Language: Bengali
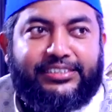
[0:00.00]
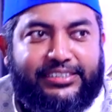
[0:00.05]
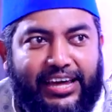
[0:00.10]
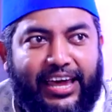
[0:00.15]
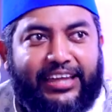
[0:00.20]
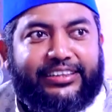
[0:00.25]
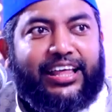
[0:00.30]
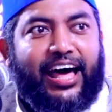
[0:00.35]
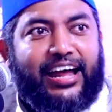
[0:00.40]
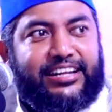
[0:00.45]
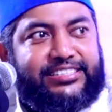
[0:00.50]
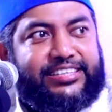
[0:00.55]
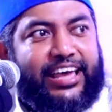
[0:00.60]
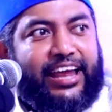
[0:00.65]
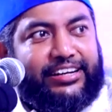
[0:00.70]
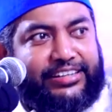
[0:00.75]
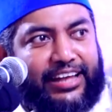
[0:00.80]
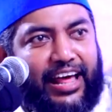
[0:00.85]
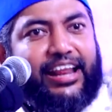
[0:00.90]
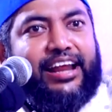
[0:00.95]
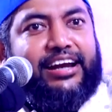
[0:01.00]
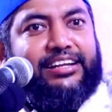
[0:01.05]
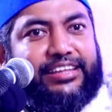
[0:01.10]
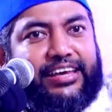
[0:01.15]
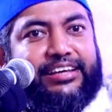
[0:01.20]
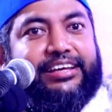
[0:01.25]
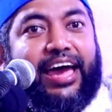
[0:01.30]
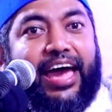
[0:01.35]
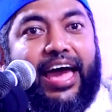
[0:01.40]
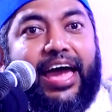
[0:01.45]
সে তার সেন্টারের
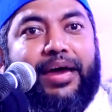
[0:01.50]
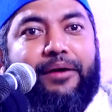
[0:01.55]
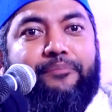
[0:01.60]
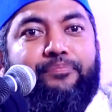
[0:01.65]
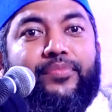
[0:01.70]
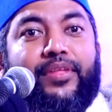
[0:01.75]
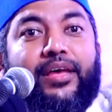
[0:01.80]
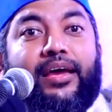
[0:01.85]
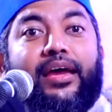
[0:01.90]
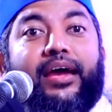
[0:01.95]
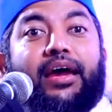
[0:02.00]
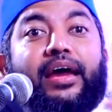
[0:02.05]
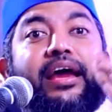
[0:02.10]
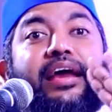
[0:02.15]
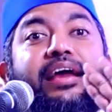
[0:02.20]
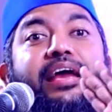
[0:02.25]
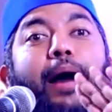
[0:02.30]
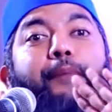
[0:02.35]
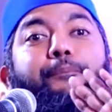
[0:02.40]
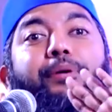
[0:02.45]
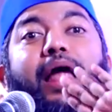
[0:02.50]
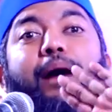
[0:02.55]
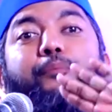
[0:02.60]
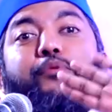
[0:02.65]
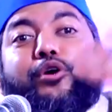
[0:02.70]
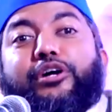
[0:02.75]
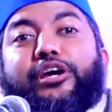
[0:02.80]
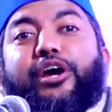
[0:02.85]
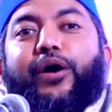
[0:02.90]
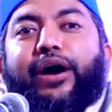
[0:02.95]
দিকে
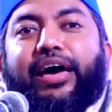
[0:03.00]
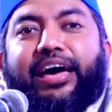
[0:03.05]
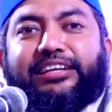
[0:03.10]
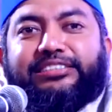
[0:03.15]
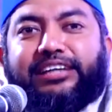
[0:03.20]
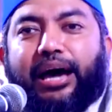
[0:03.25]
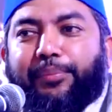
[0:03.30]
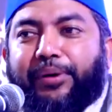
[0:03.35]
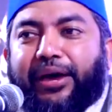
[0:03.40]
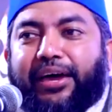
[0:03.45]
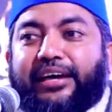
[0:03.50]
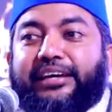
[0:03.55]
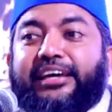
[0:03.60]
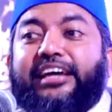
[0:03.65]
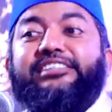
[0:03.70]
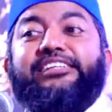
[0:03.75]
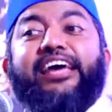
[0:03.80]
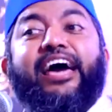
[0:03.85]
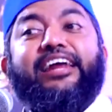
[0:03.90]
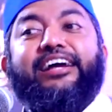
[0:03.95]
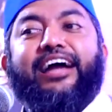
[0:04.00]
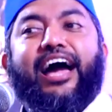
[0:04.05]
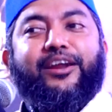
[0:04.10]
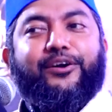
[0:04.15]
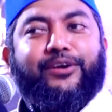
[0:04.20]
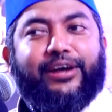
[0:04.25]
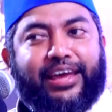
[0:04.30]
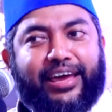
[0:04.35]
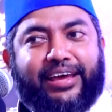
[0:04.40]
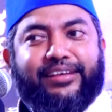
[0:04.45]
কেবলামুখী হয়ে যাবে কিসের
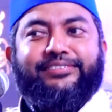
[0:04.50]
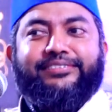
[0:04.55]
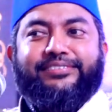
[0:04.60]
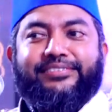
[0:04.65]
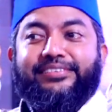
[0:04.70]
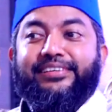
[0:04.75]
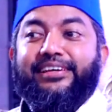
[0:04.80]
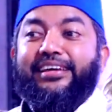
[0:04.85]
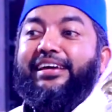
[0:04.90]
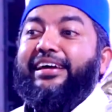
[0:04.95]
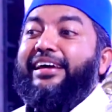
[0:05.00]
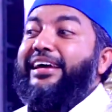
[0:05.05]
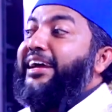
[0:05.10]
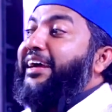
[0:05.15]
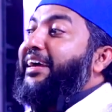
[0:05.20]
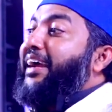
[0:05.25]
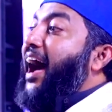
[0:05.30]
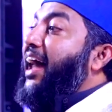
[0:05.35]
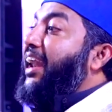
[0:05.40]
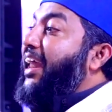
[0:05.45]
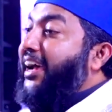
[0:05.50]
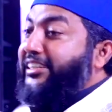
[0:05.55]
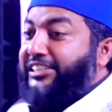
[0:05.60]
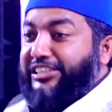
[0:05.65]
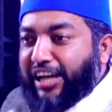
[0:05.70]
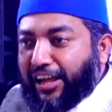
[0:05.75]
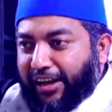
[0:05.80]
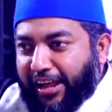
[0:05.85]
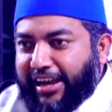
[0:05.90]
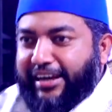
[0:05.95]
কারণে
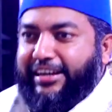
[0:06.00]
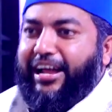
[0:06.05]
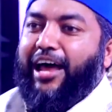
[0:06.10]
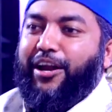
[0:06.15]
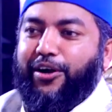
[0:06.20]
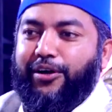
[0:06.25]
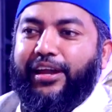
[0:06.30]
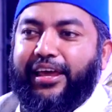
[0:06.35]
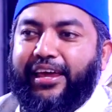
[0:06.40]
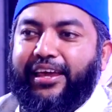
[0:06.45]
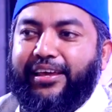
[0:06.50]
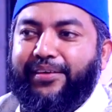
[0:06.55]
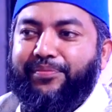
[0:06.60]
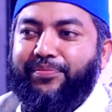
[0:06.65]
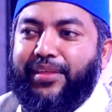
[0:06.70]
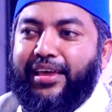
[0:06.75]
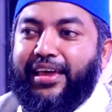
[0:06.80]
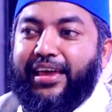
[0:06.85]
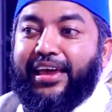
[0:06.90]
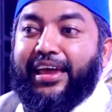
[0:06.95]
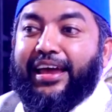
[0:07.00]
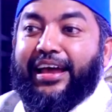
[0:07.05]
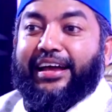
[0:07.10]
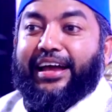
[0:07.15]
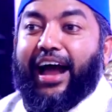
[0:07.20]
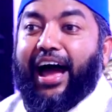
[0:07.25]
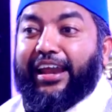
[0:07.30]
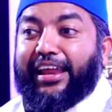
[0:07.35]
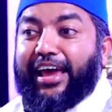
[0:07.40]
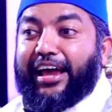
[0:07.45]
কানেকশনের কারণে
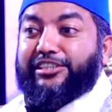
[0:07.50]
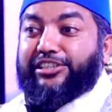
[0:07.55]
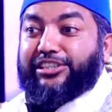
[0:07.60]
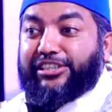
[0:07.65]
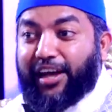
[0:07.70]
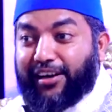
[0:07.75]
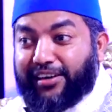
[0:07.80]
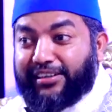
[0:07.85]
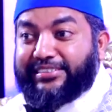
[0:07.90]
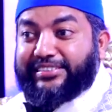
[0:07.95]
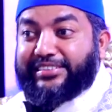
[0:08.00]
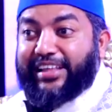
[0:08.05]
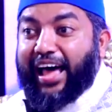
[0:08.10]
কানেকশন